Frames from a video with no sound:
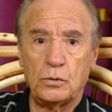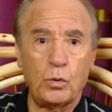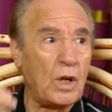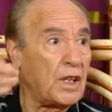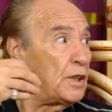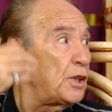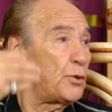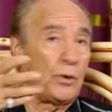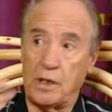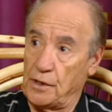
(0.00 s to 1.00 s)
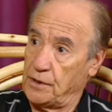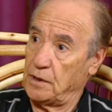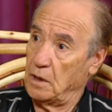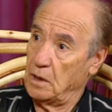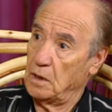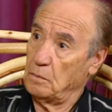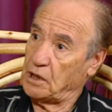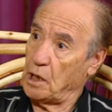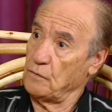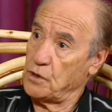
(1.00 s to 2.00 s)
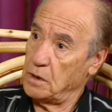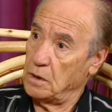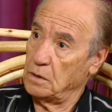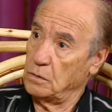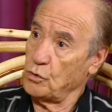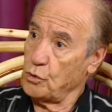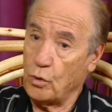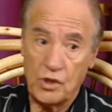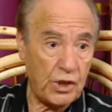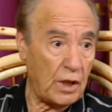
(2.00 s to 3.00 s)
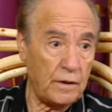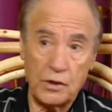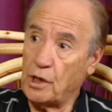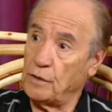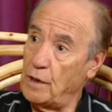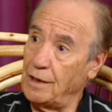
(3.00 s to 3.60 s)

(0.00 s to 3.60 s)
دوكا كاين دي زوركست ما تخافش دوك كل شاك شاك فيل